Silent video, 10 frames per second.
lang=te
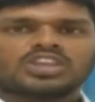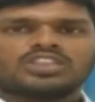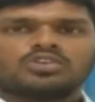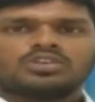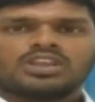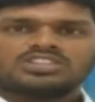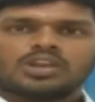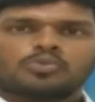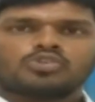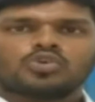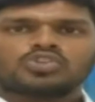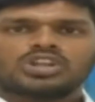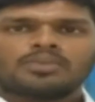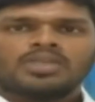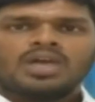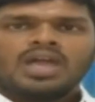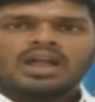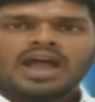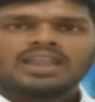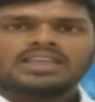తేదీనే జరుపుకుంటూ వస్తున్నాం
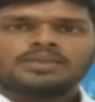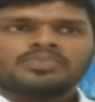కానీ